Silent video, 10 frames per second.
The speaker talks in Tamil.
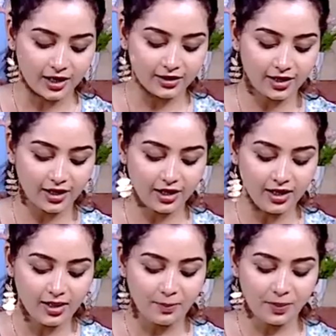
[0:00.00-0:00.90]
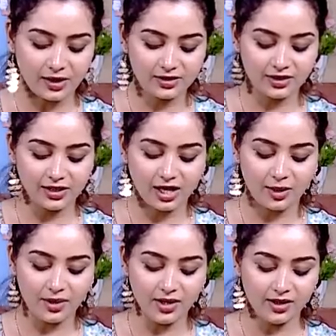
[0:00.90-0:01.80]
அதனால் பழுத்தது
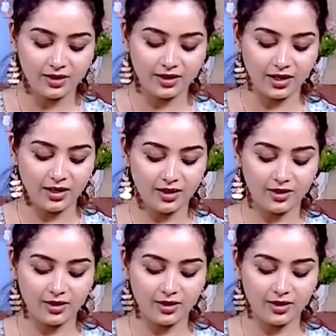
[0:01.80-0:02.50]
இல்லாமல் நல்ல